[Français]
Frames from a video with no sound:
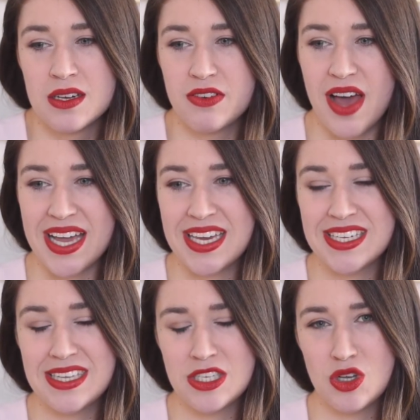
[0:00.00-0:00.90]
Fait que
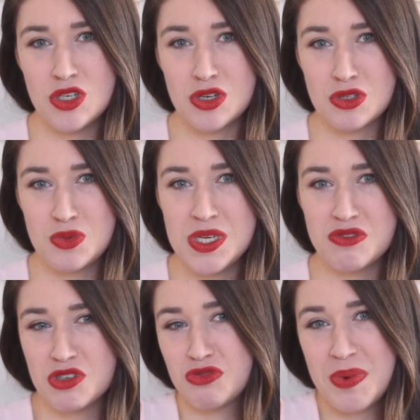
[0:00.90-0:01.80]
c'est ça aujourd'hui,
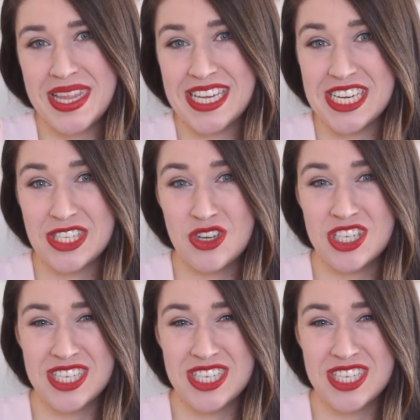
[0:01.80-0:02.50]
je veux juste partager ça.